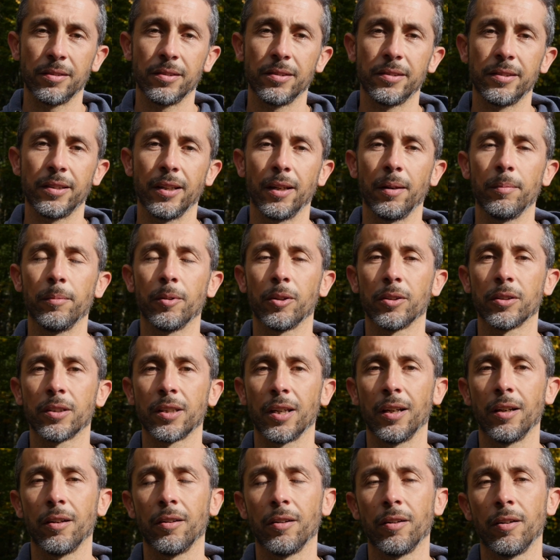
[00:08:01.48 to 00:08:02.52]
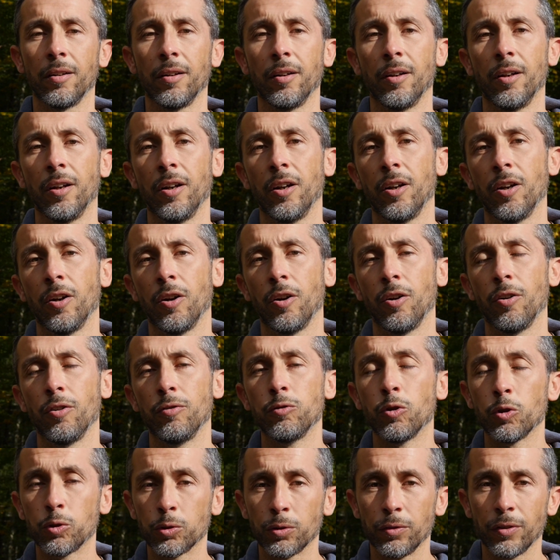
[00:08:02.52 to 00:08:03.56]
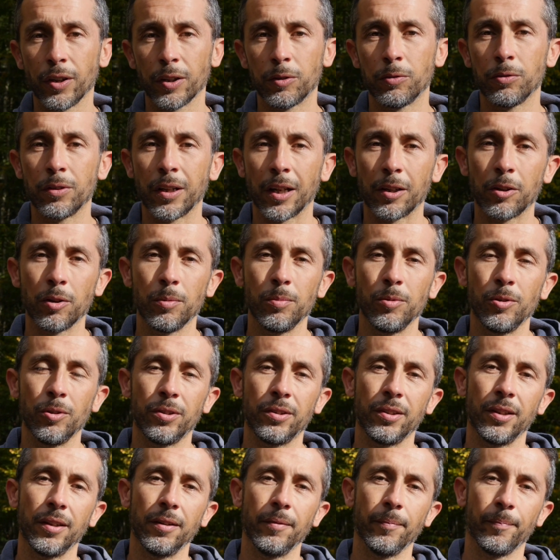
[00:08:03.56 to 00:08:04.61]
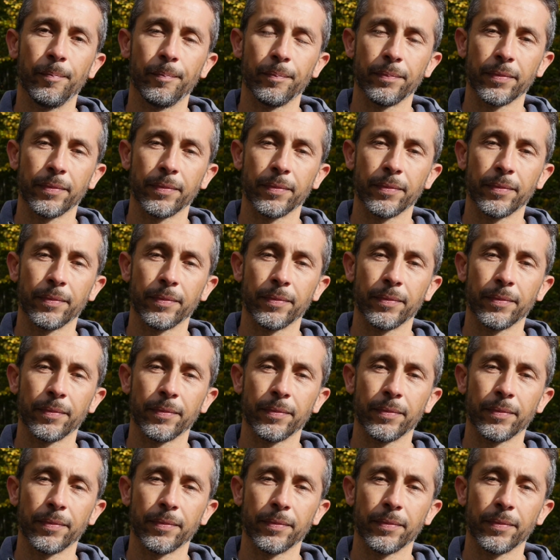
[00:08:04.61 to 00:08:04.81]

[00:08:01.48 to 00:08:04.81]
System dans lequel vous retrouverez toute la communauté